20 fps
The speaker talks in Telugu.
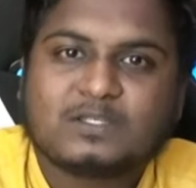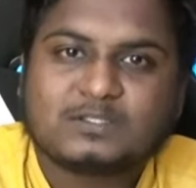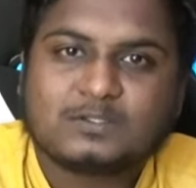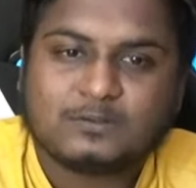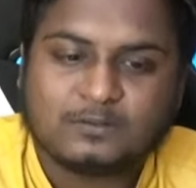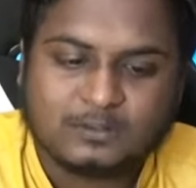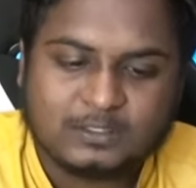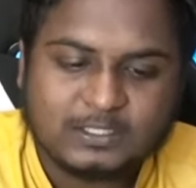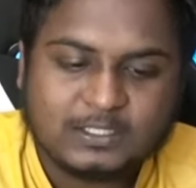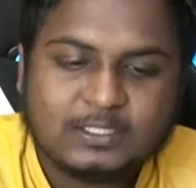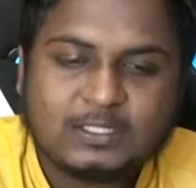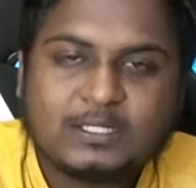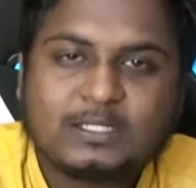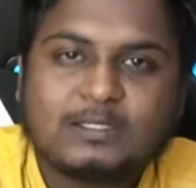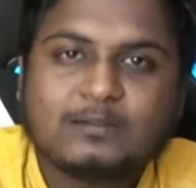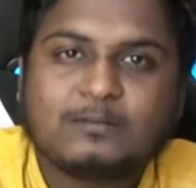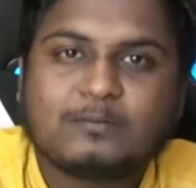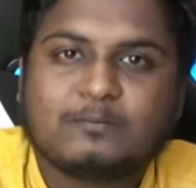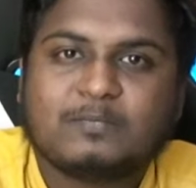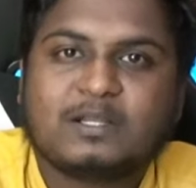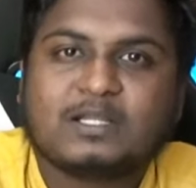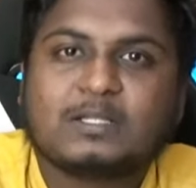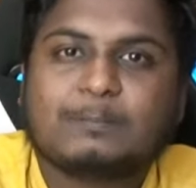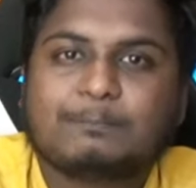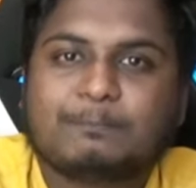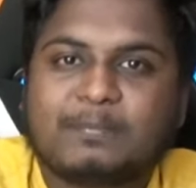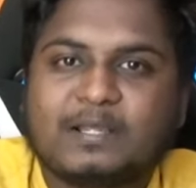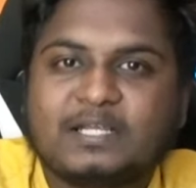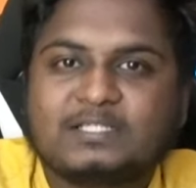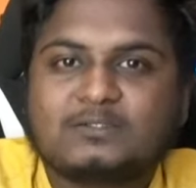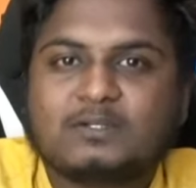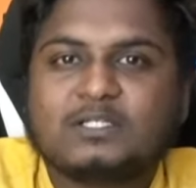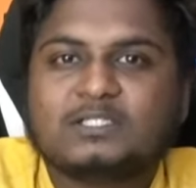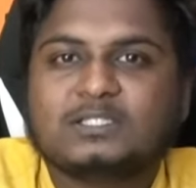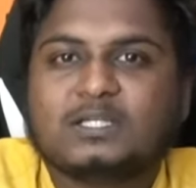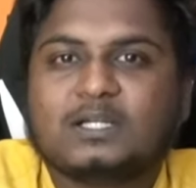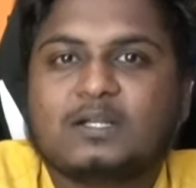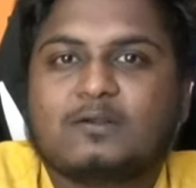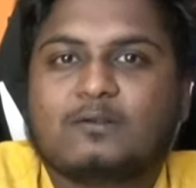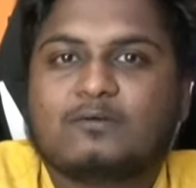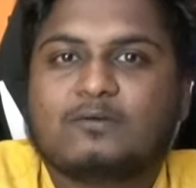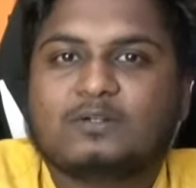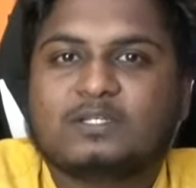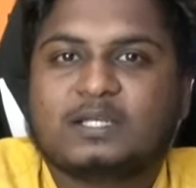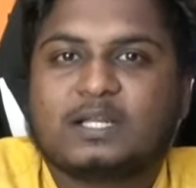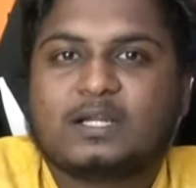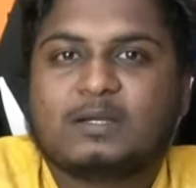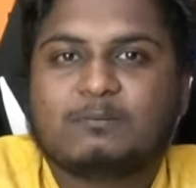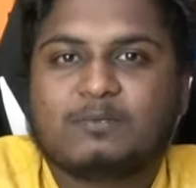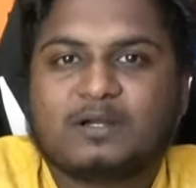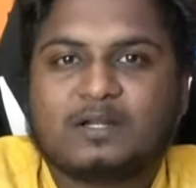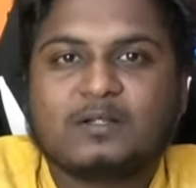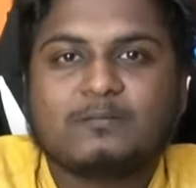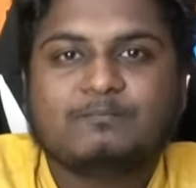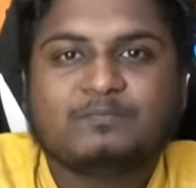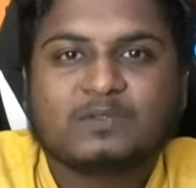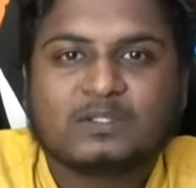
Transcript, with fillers: సో దీన్ని మీరైతే ప్లే స్టోర్ నుంచి అయితే డౌన్లోడ్ చేయాలన్నమాట